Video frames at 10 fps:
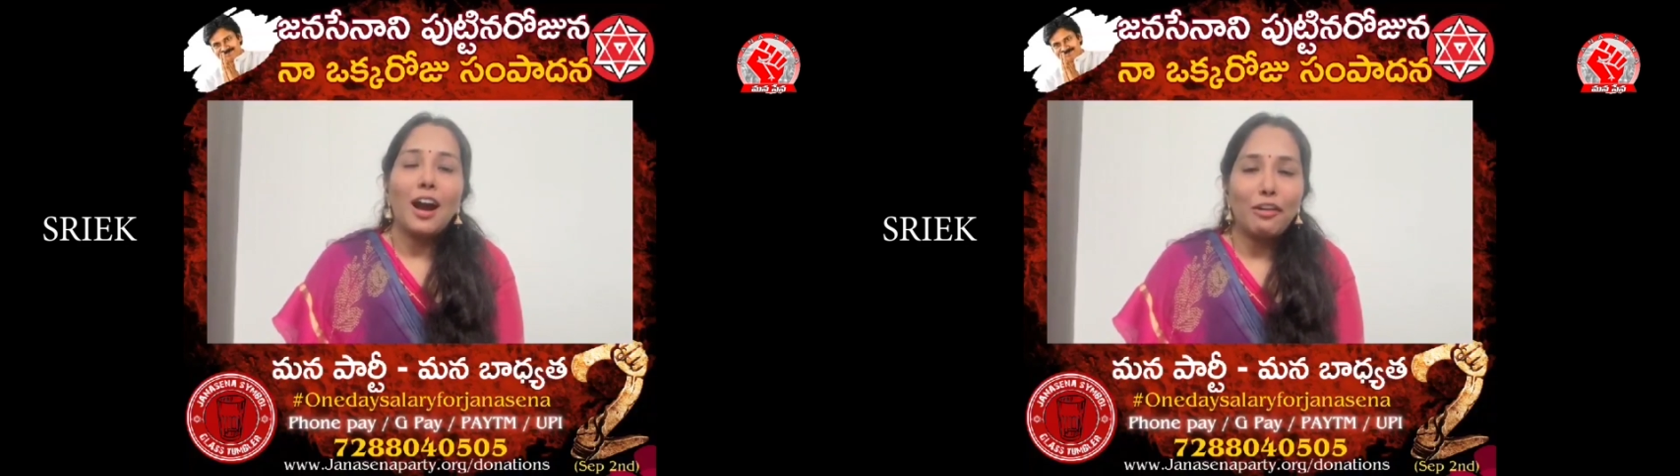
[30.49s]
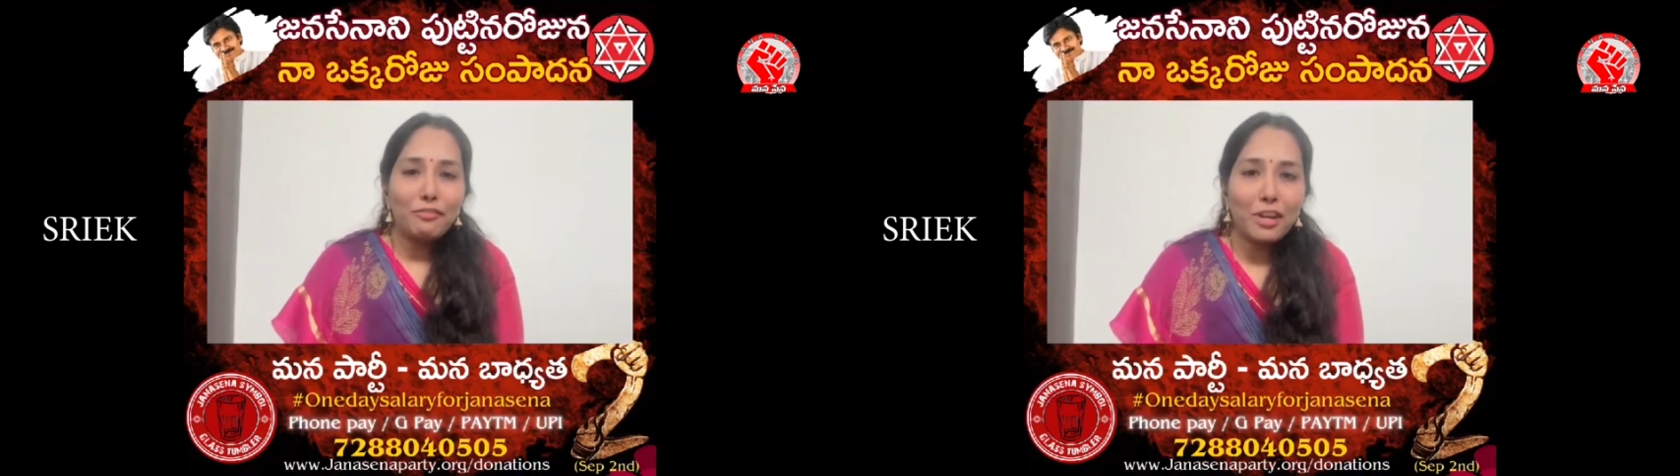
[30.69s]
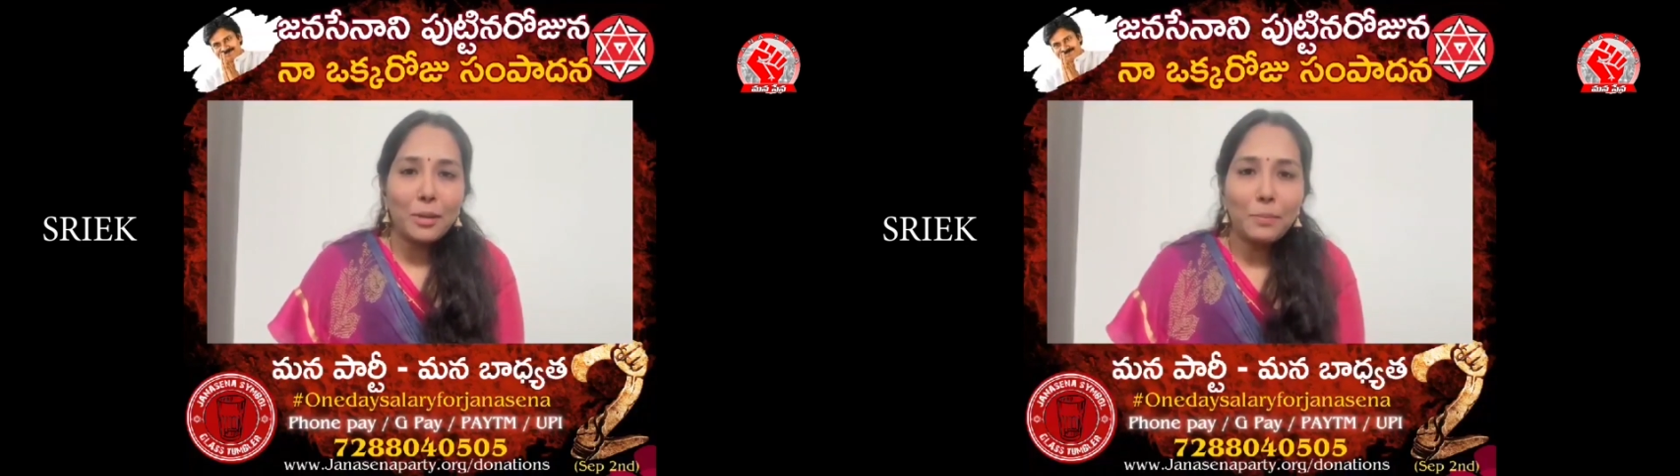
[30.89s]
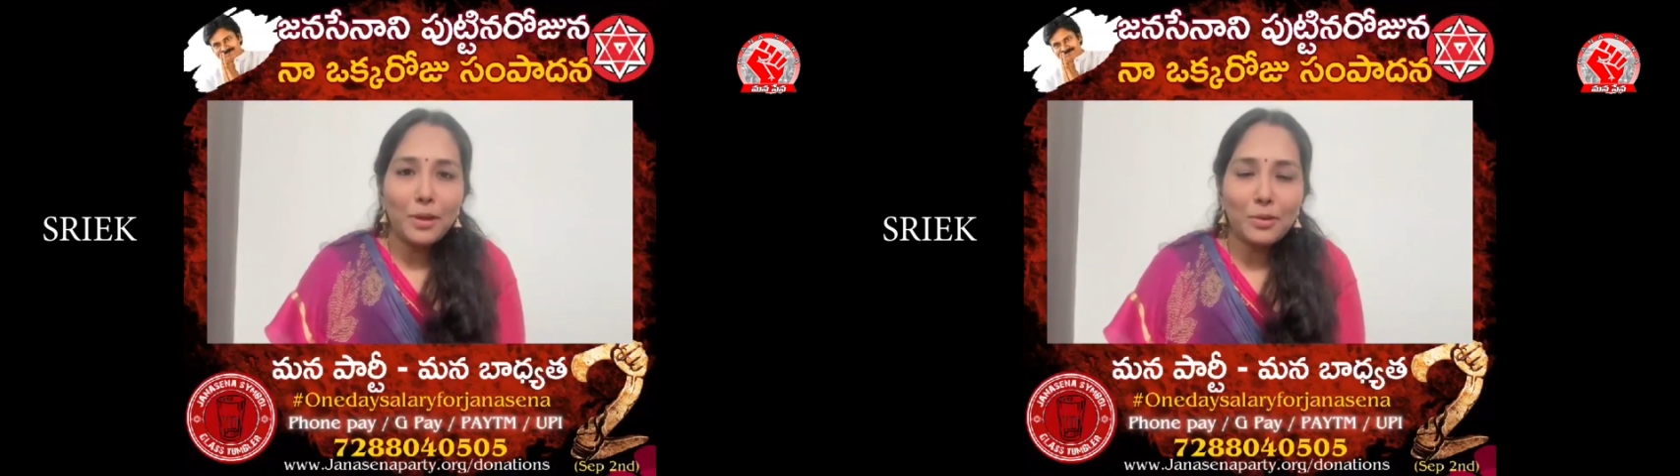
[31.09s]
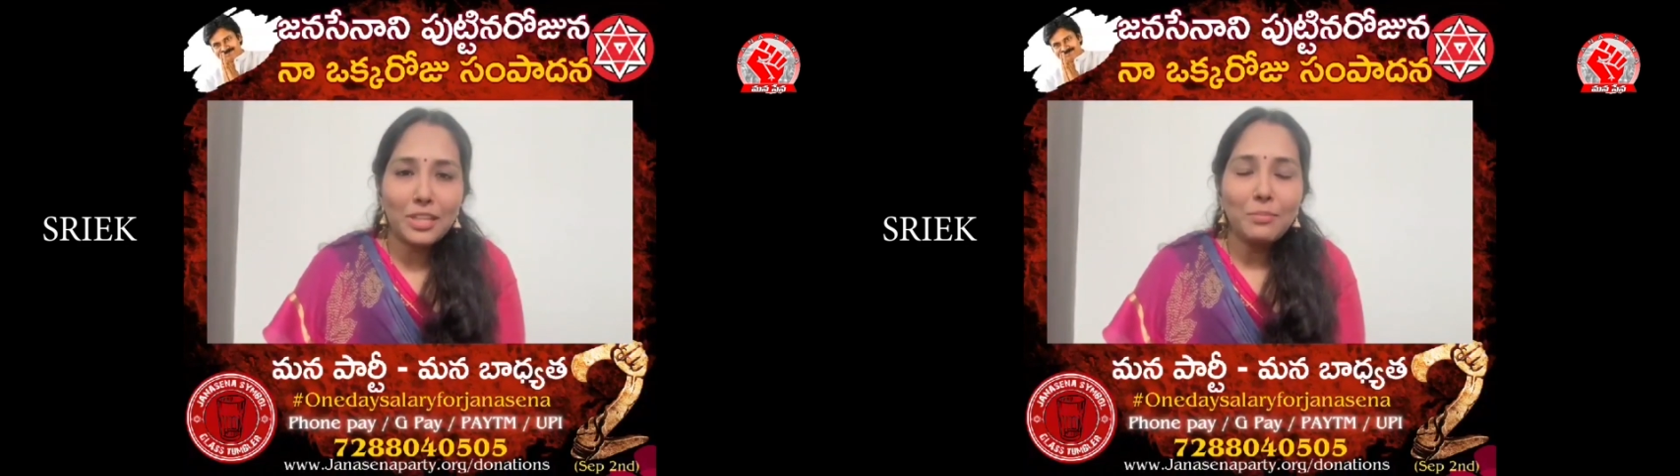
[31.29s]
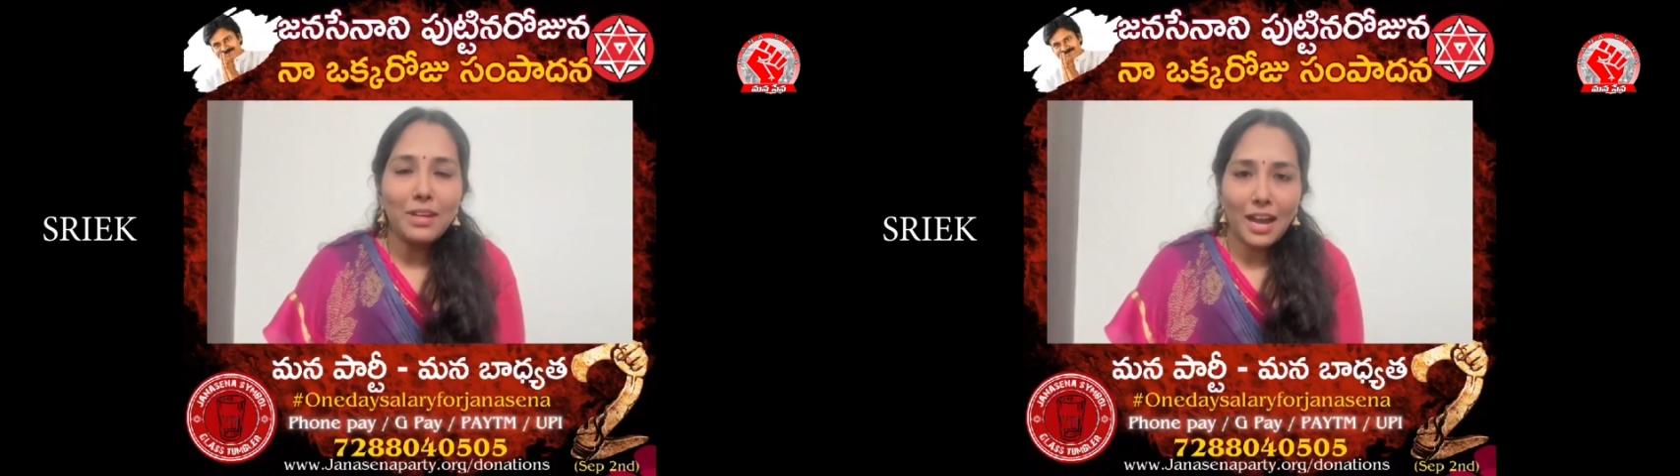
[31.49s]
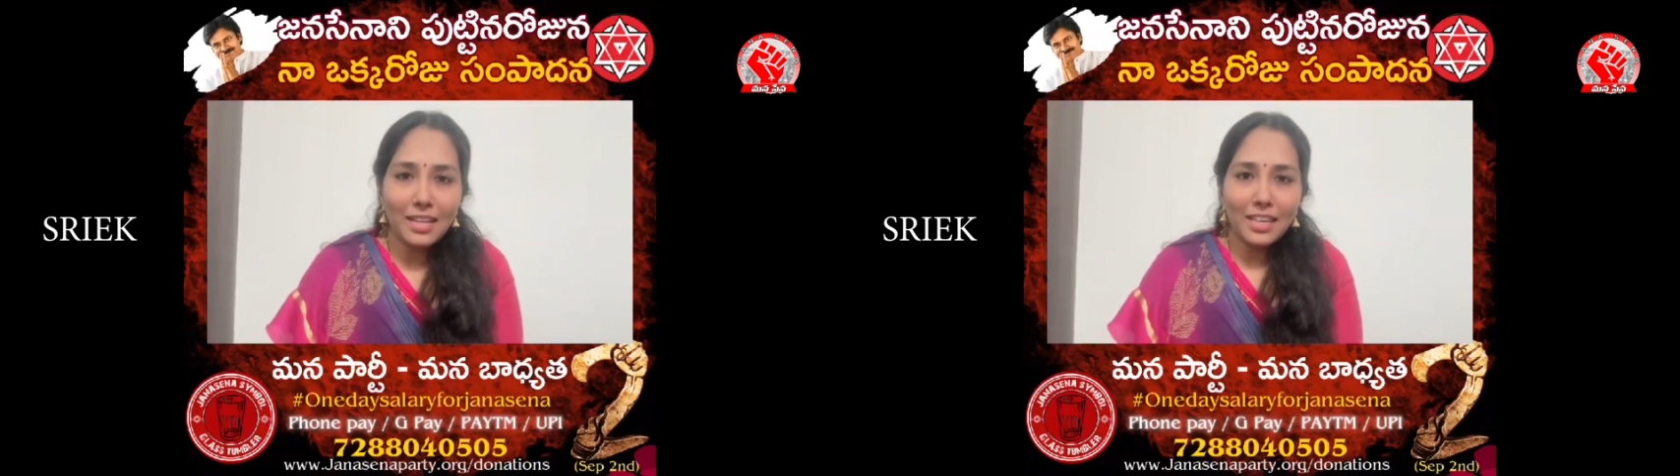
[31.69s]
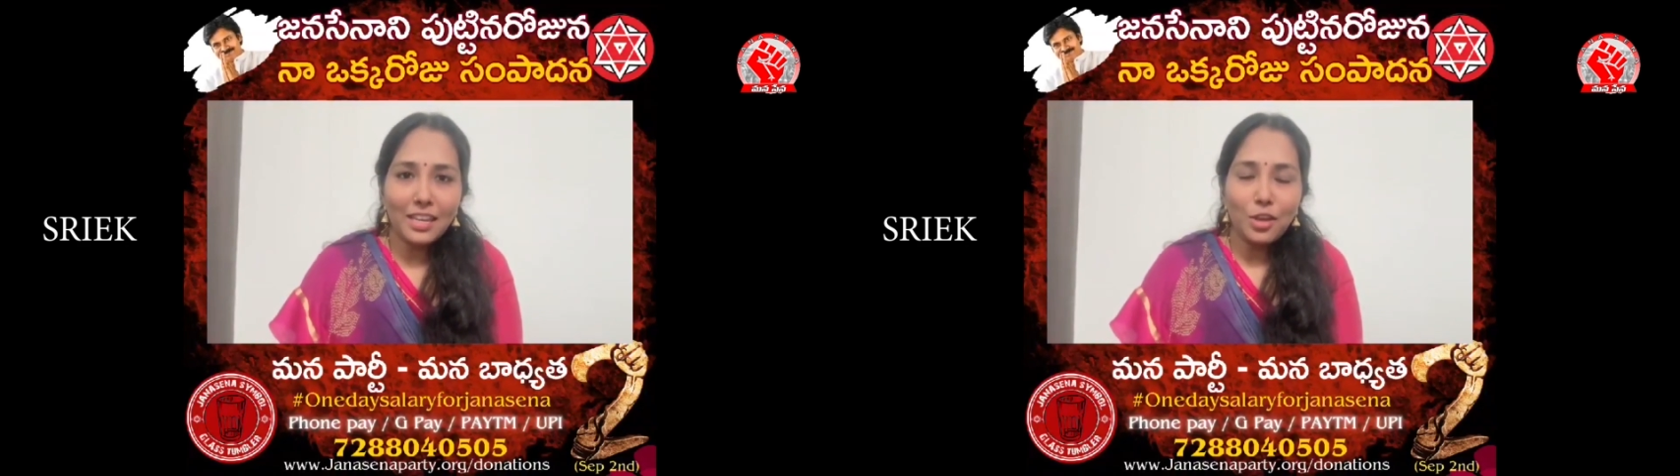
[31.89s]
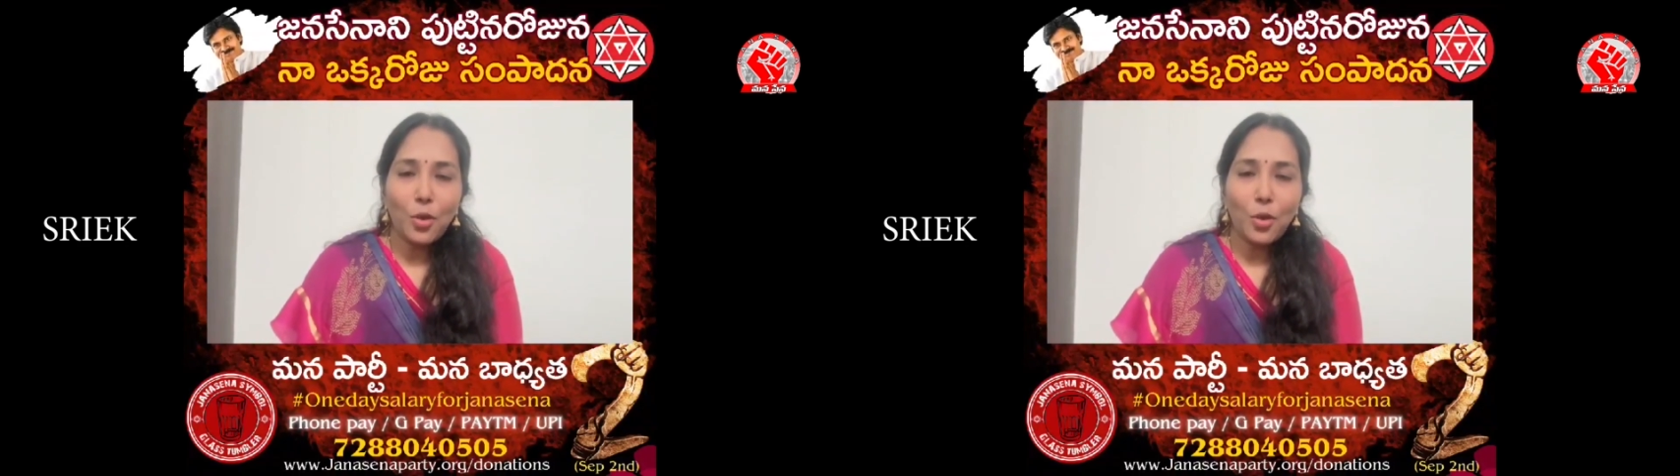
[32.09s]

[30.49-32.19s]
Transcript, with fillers: ఆహ్వానం పలుకుతాం అదే